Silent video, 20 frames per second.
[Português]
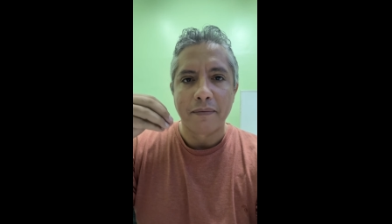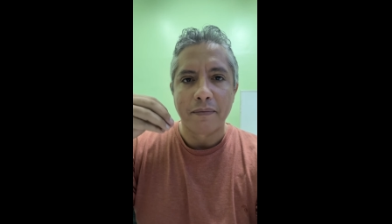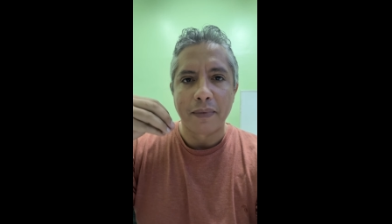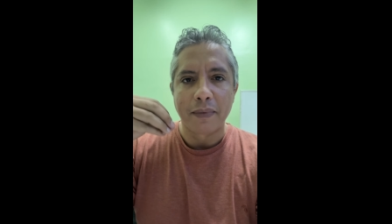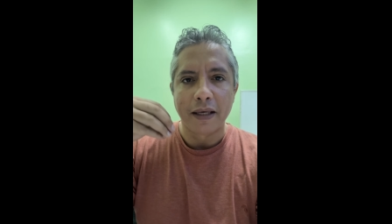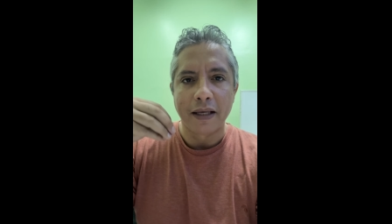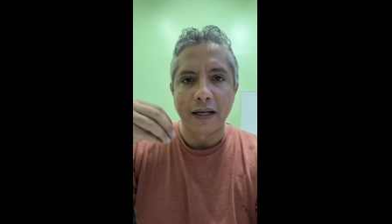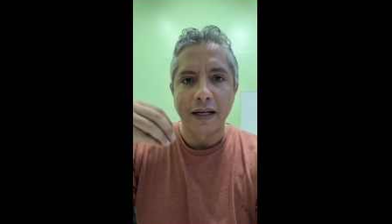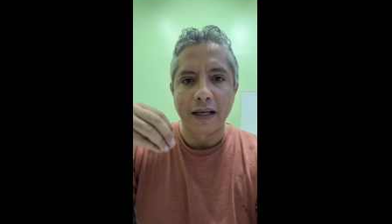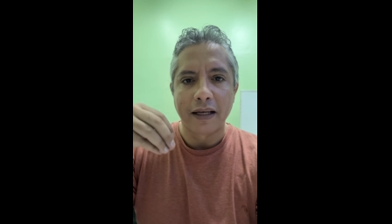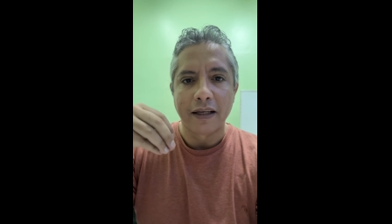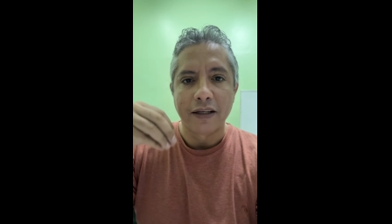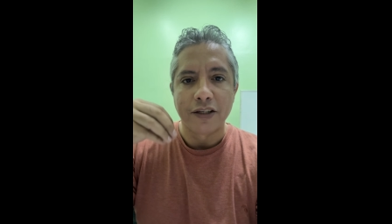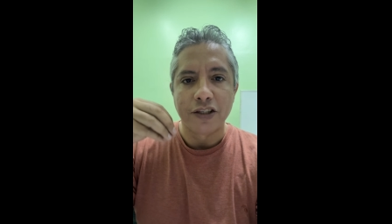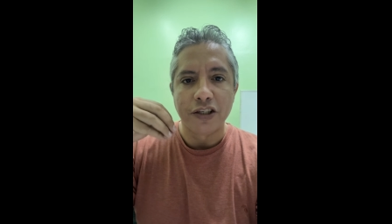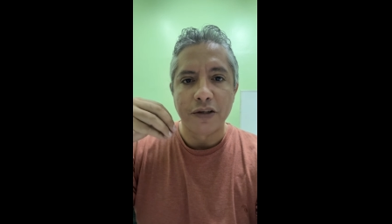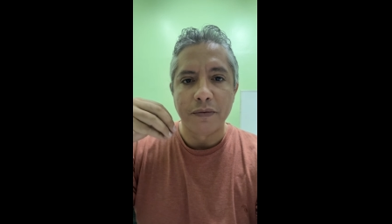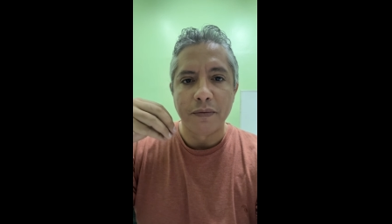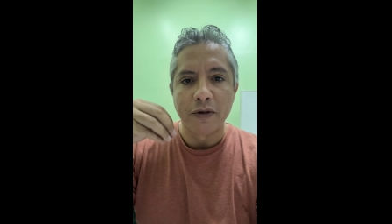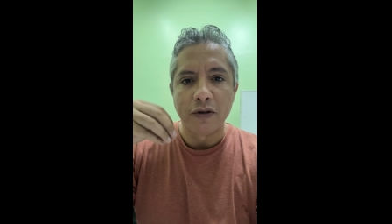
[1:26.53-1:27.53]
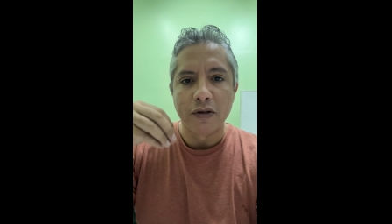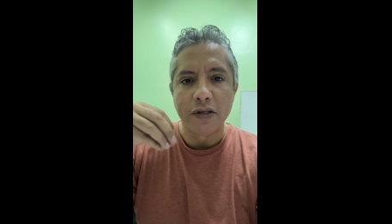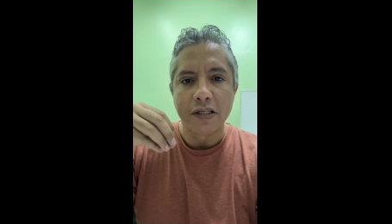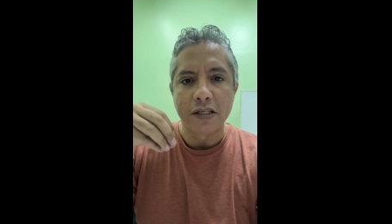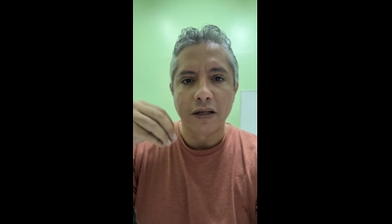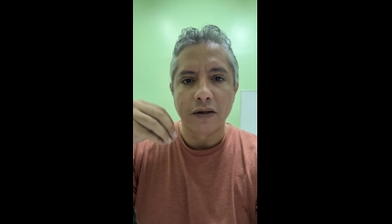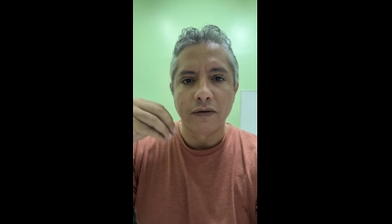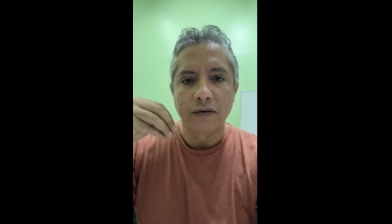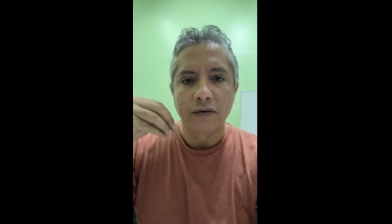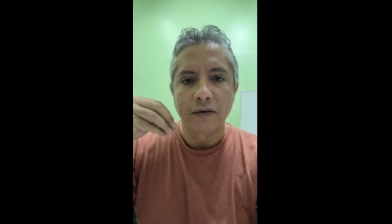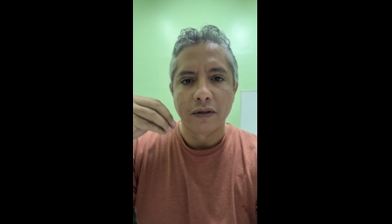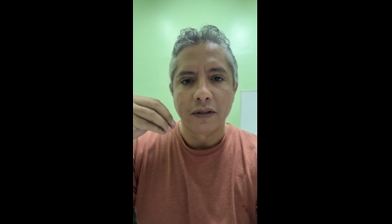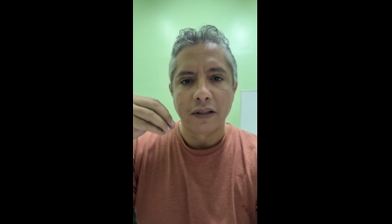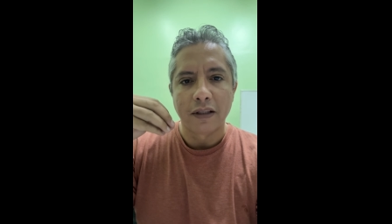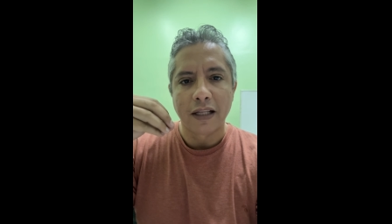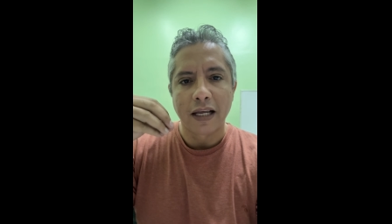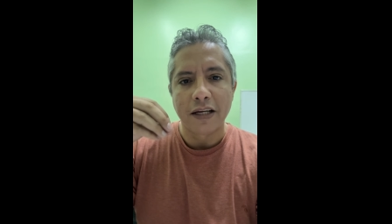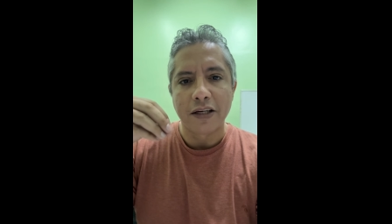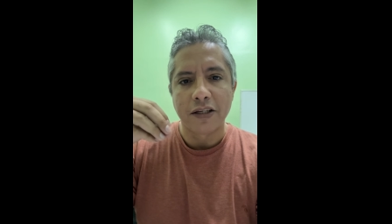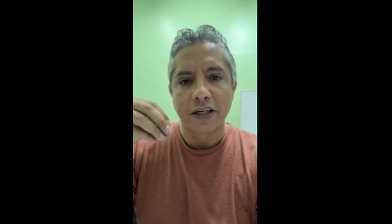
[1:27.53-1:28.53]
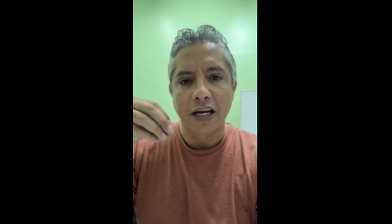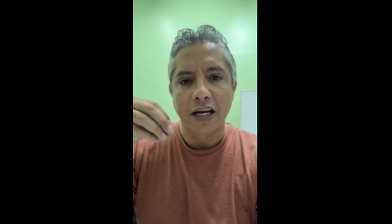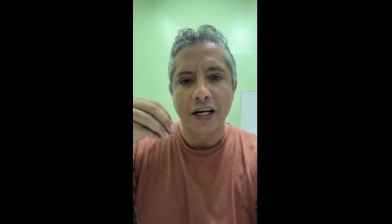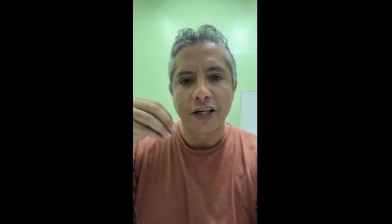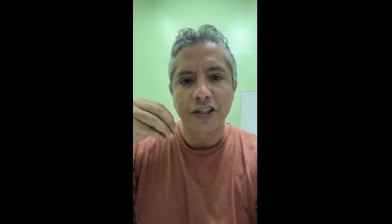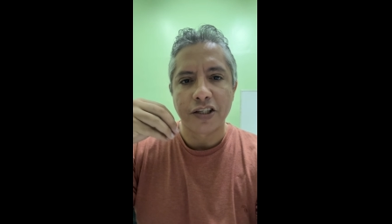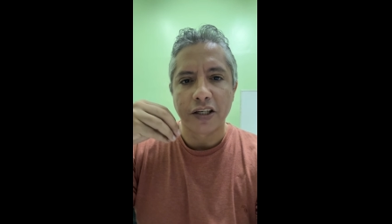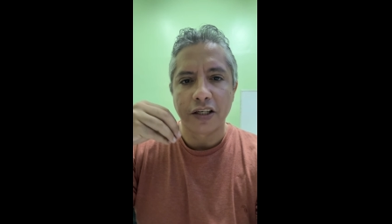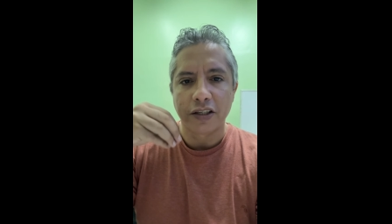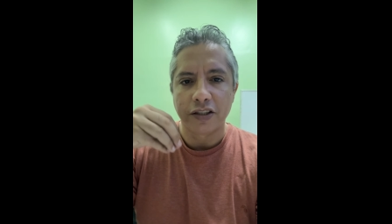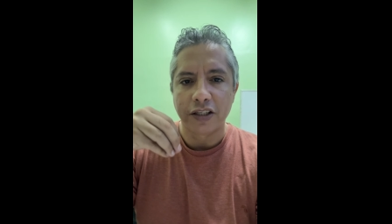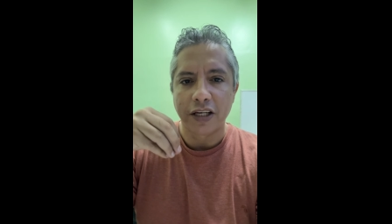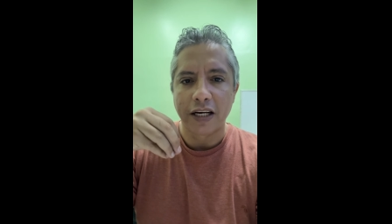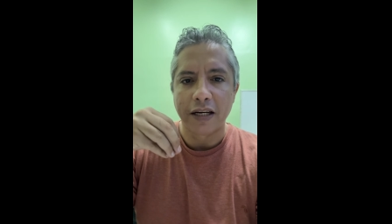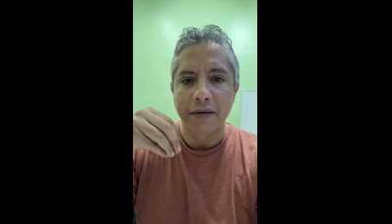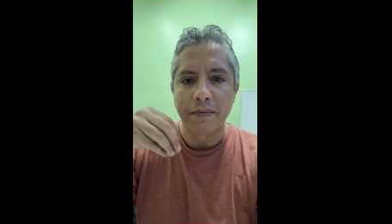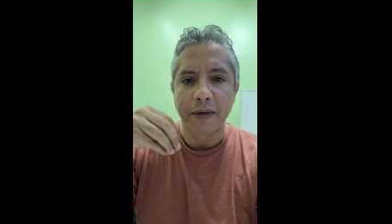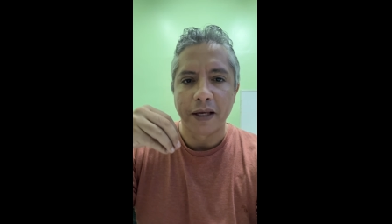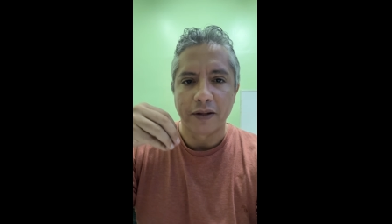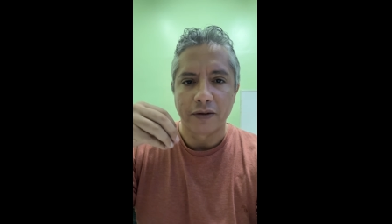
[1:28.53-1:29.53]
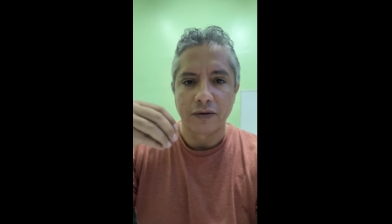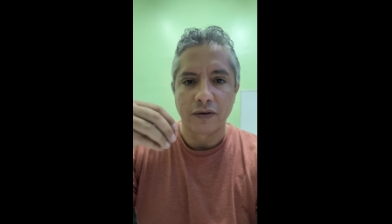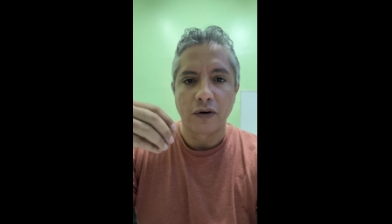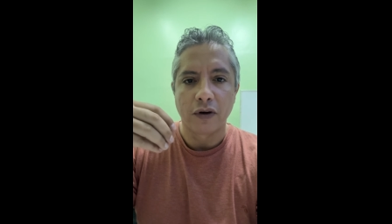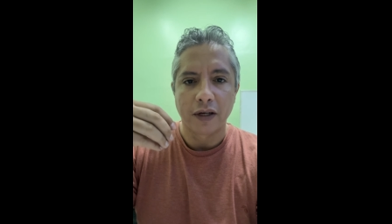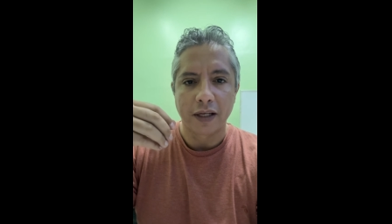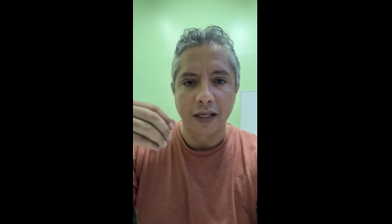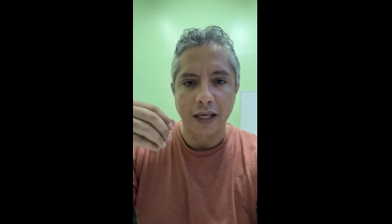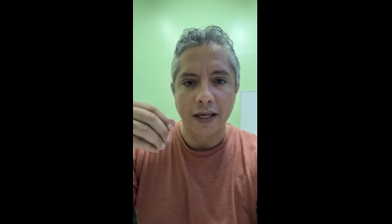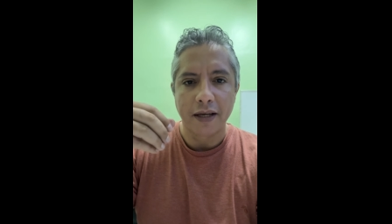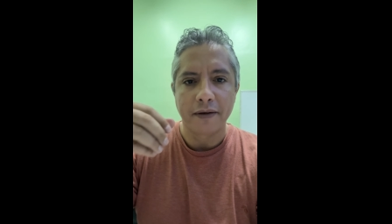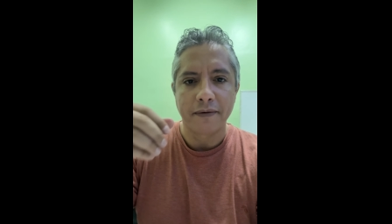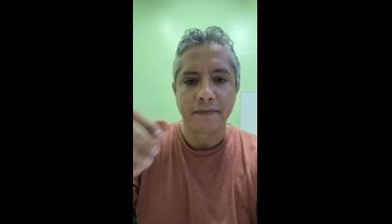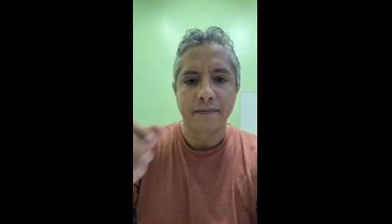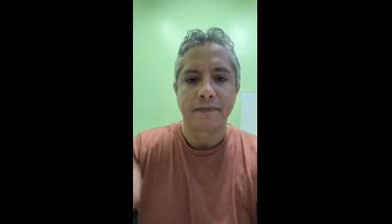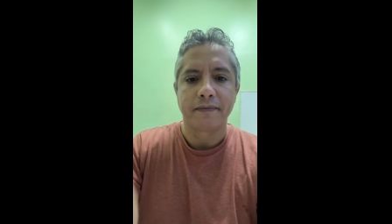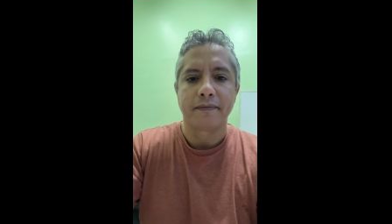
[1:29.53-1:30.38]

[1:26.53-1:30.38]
pela diminuição da ingesta de alimento, ok?